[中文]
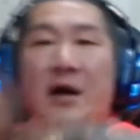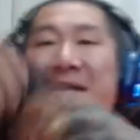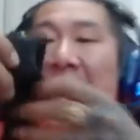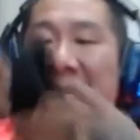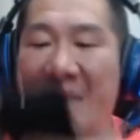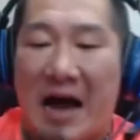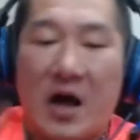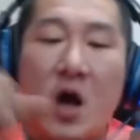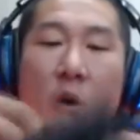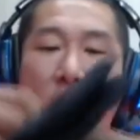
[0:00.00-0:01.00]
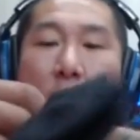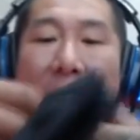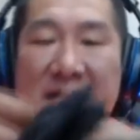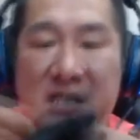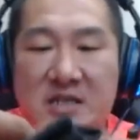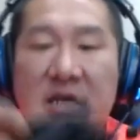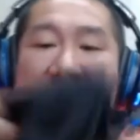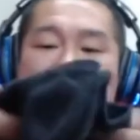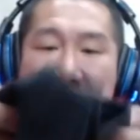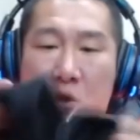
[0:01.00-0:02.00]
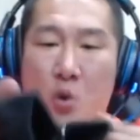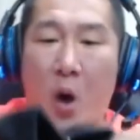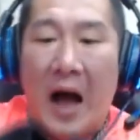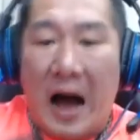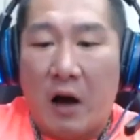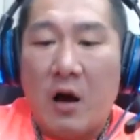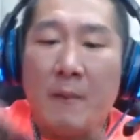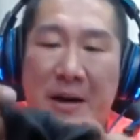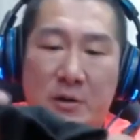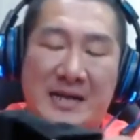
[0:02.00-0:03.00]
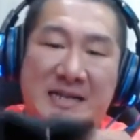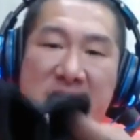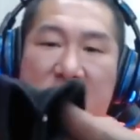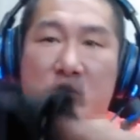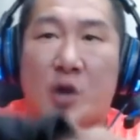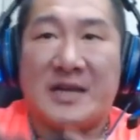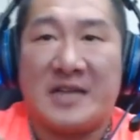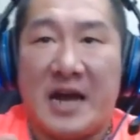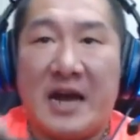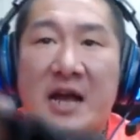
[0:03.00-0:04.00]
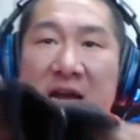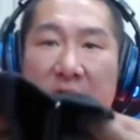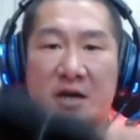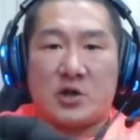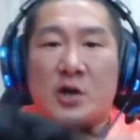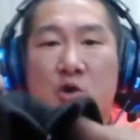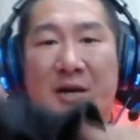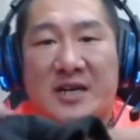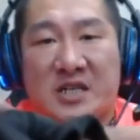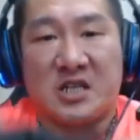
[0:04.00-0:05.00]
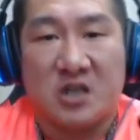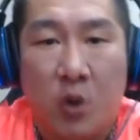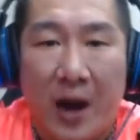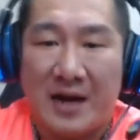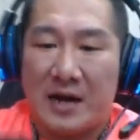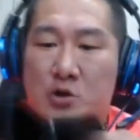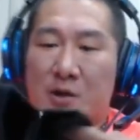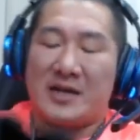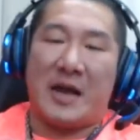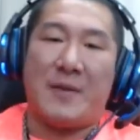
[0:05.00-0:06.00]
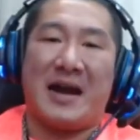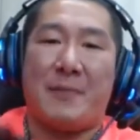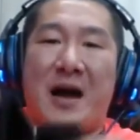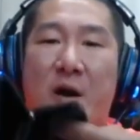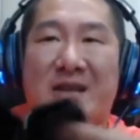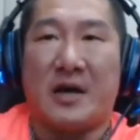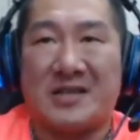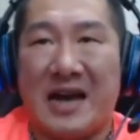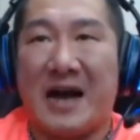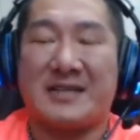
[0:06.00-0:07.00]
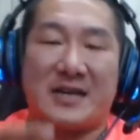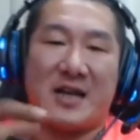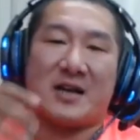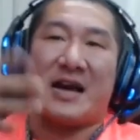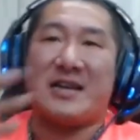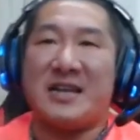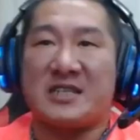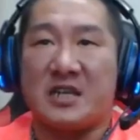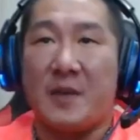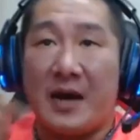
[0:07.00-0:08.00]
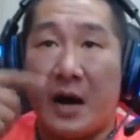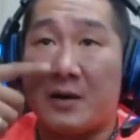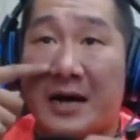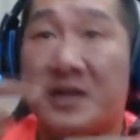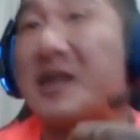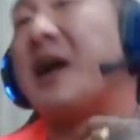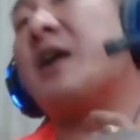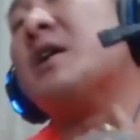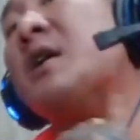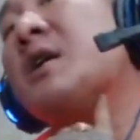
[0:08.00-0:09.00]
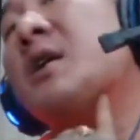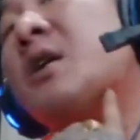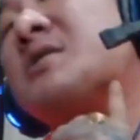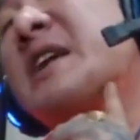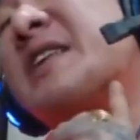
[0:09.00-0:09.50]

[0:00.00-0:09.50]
后跟大家讲我的袜子干有多好，拜托大家给我赚钱，然后一双赚你个四十块，然后赚的他妈懒趴快掉下来，讲到干你娘鸡巴，然后干你娘的，嘞，谁